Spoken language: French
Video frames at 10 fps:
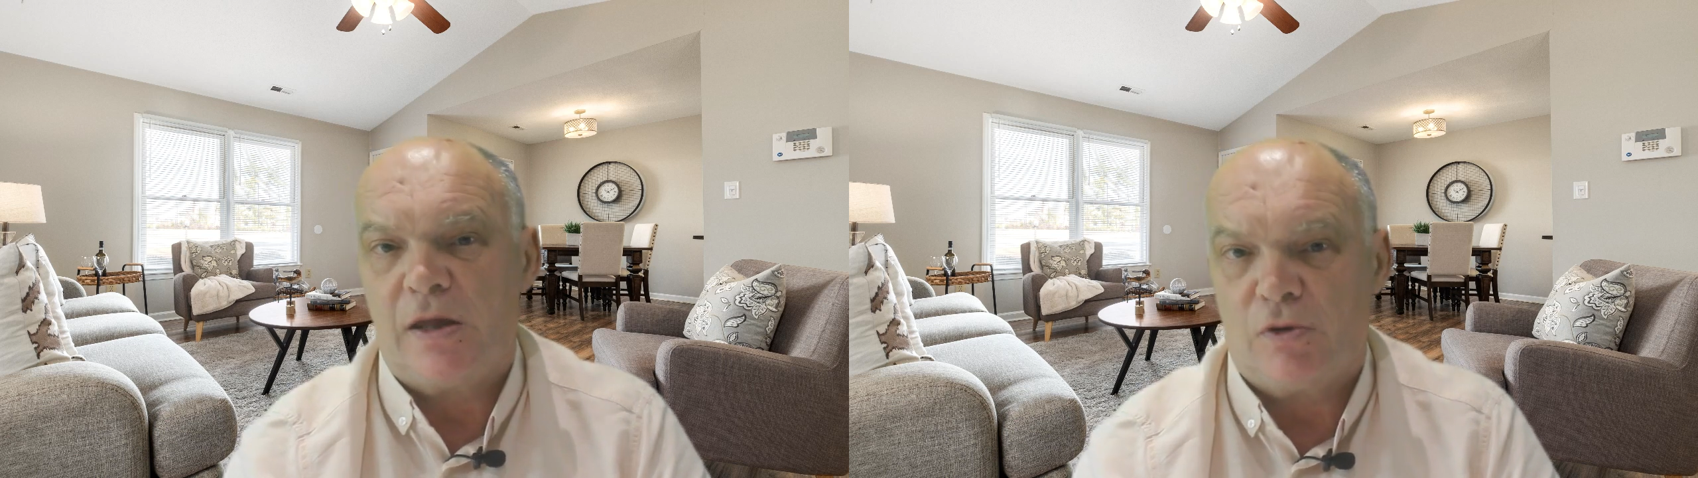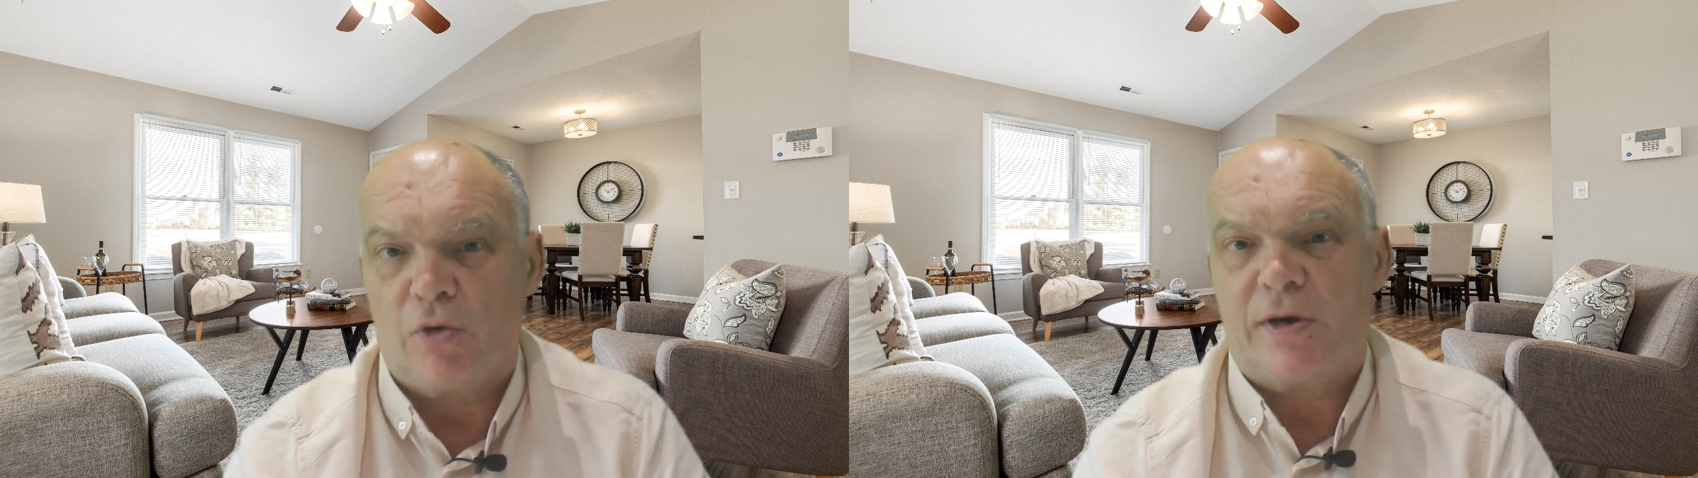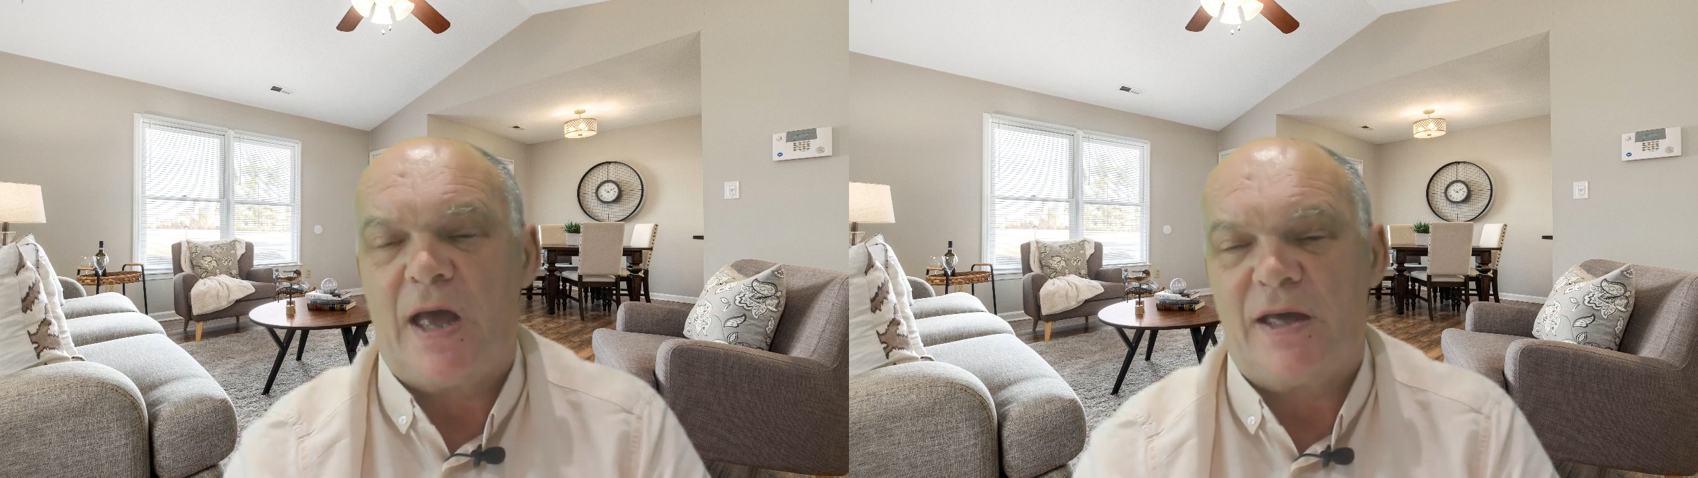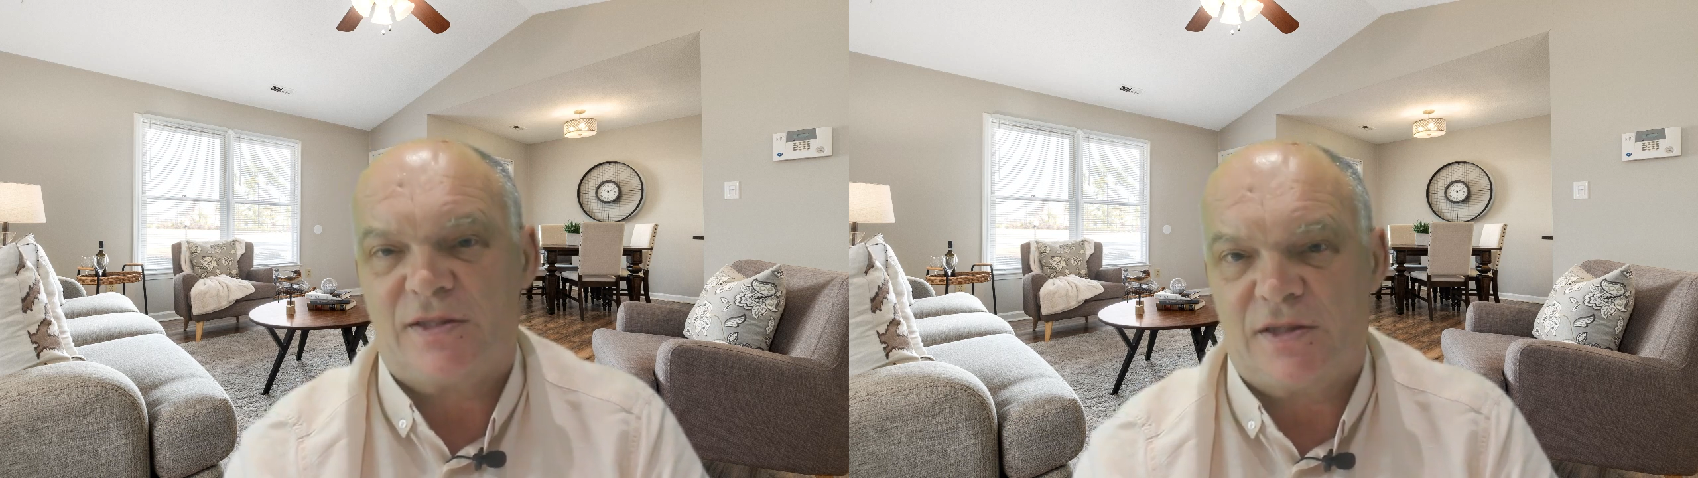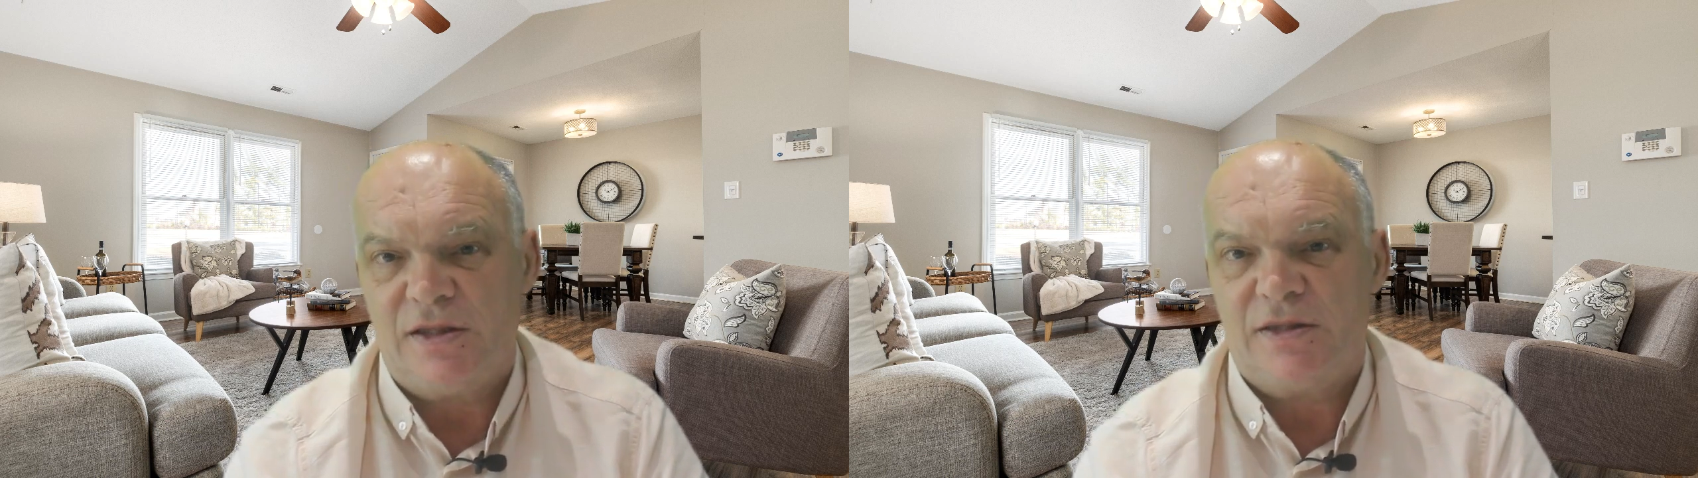est donc un
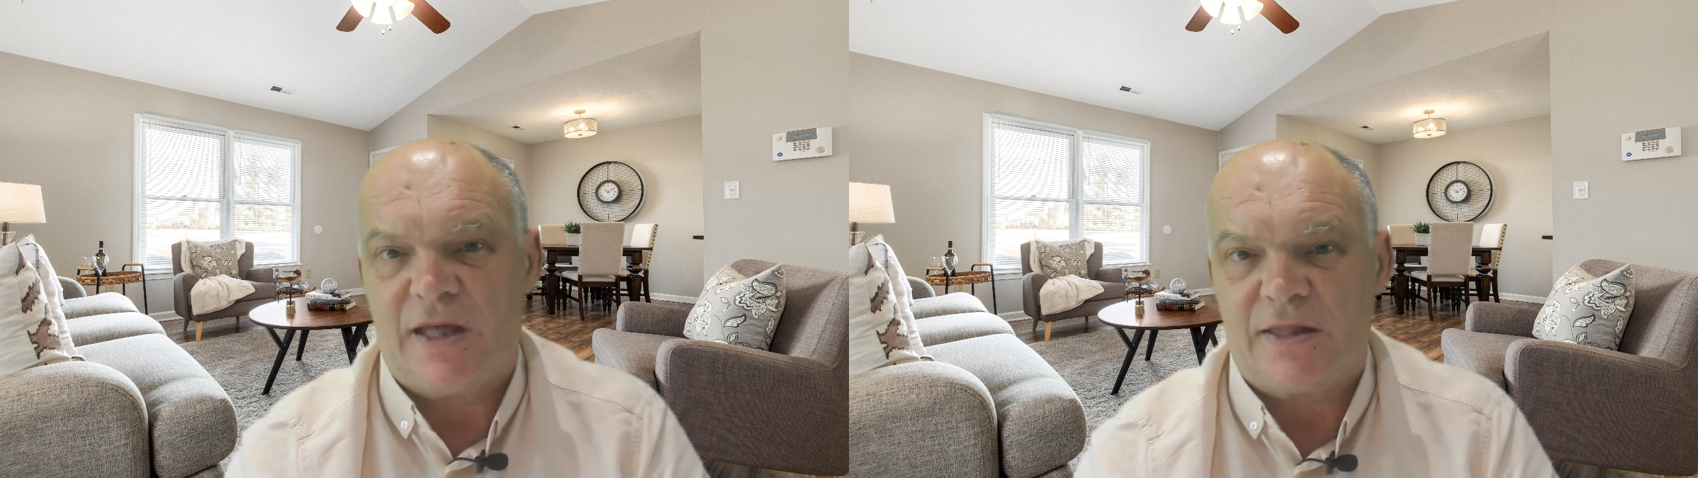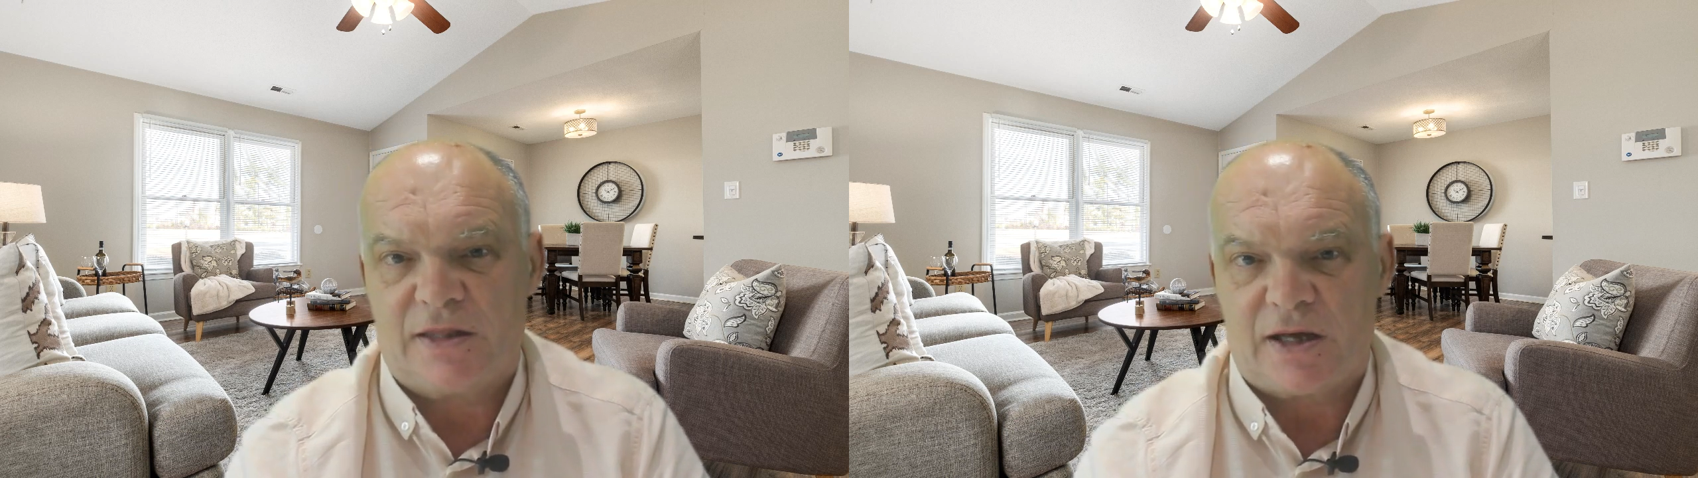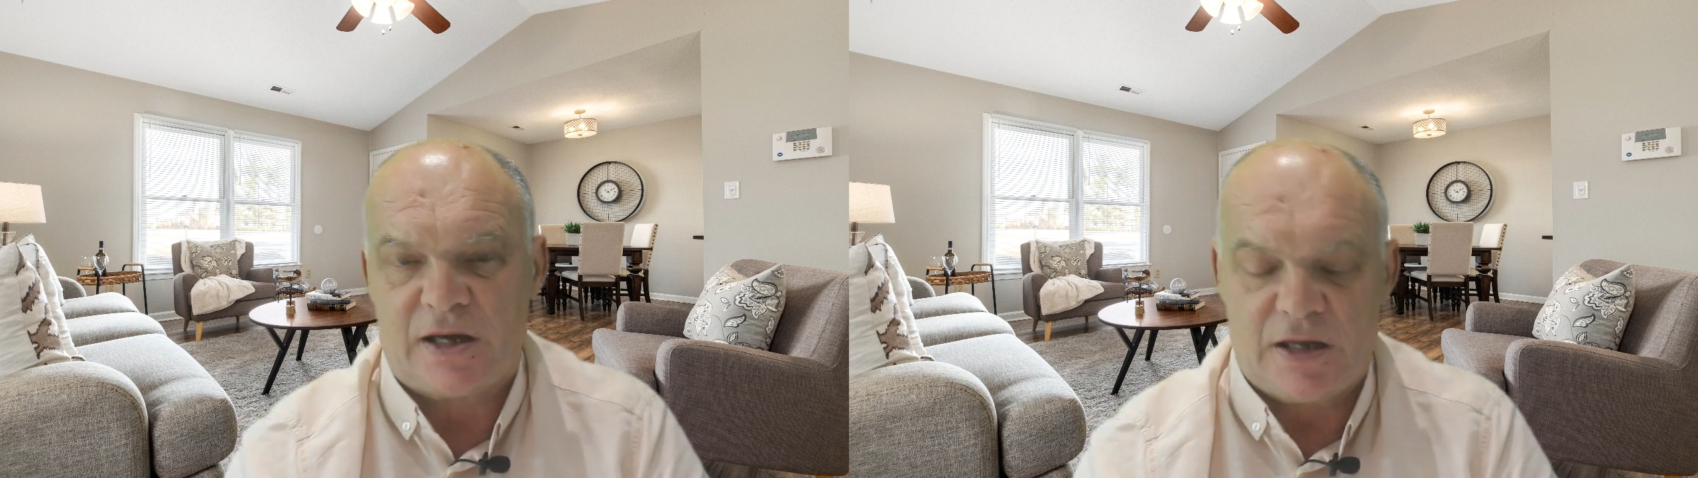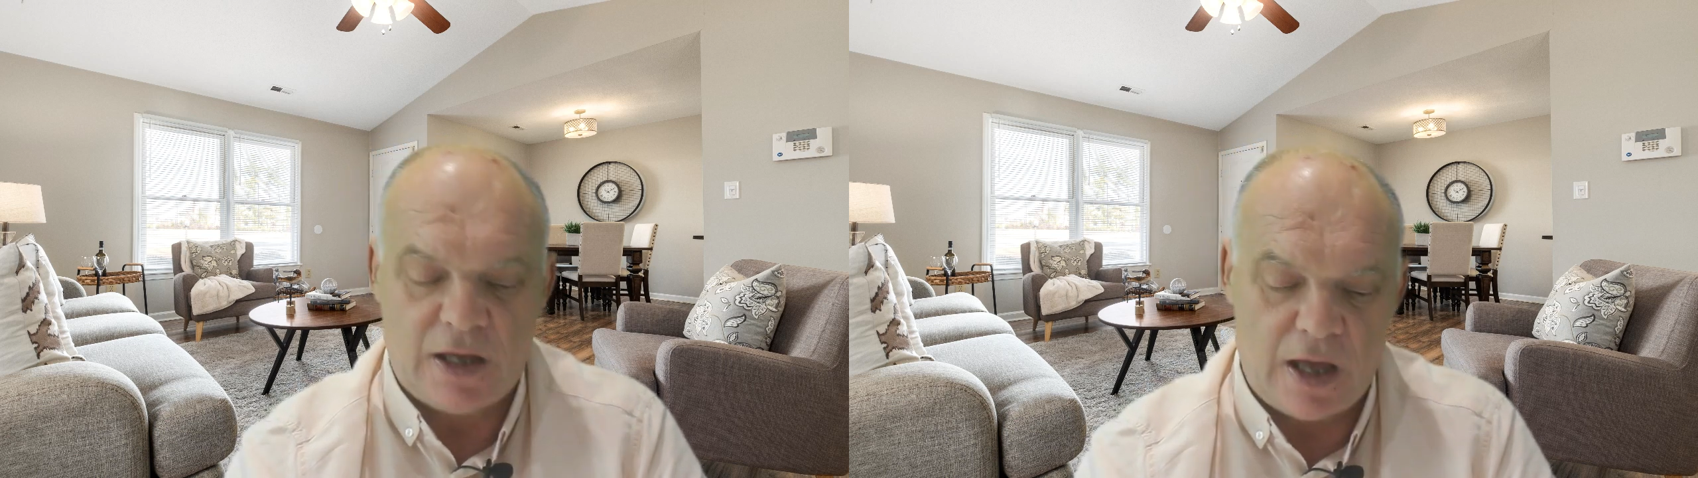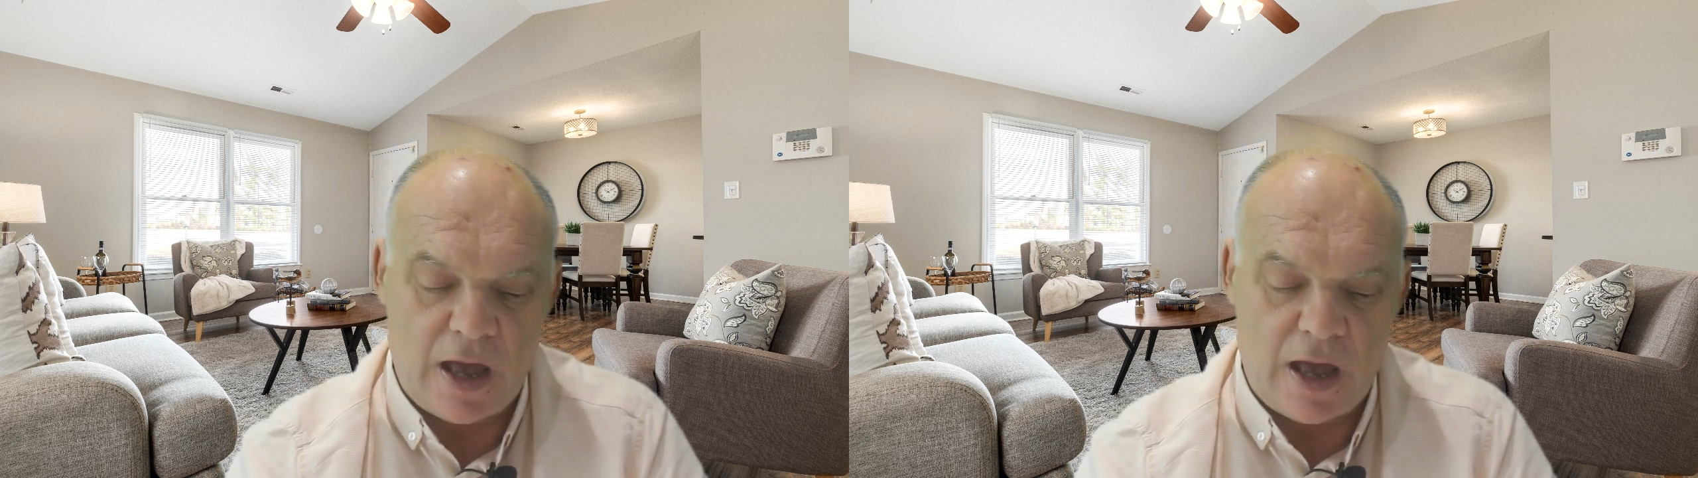signe d'intérêt